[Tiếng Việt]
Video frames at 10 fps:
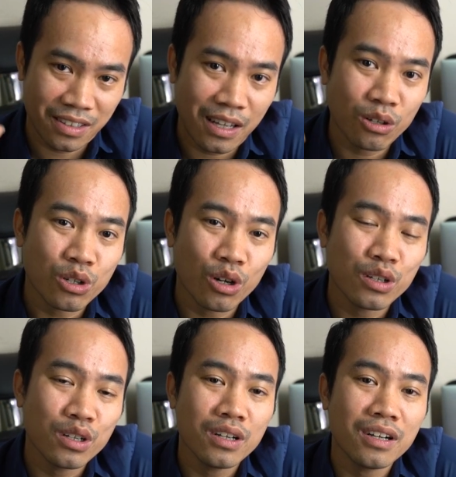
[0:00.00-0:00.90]
theo
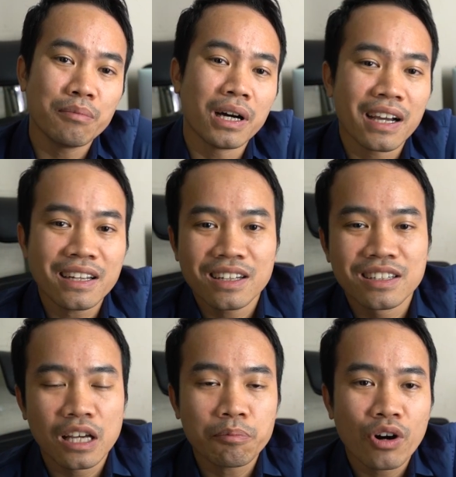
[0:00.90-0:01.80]
dõi bằng cách
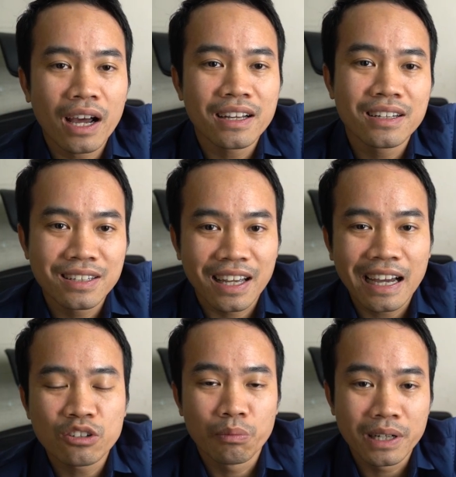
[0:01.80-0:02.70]
subscribe cái
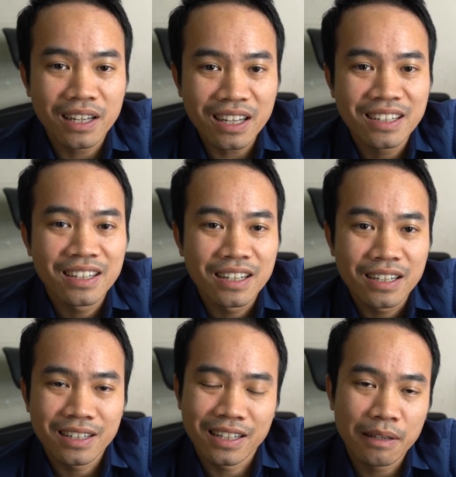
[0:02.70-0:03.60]
kênh của mình nhé
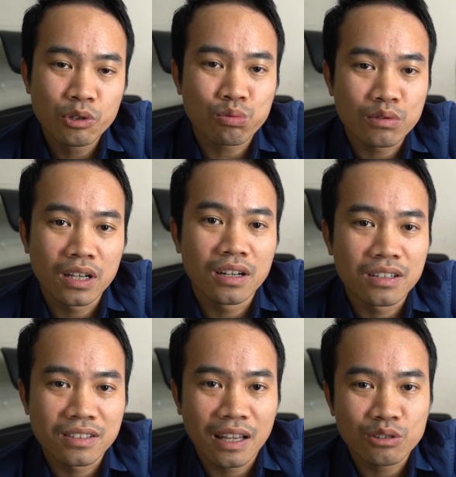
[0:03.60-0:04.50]
để tiếp tục
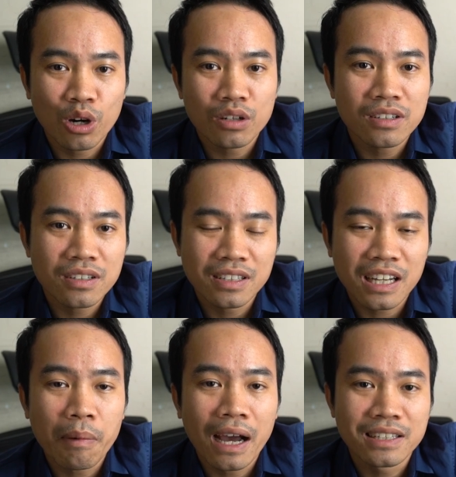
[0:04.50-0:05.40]
theo dõi những
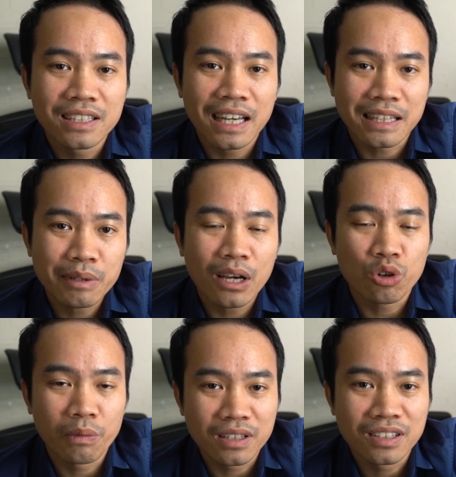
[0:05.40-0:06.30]
cái bài chia sẻ tiếp theo
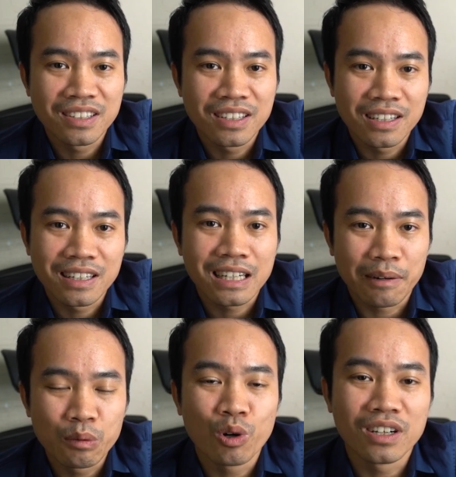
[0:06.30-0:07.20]
của mình
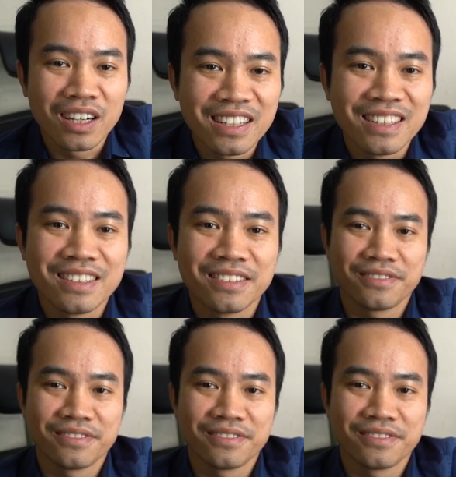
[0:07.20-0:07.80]
cảm ơn mọi người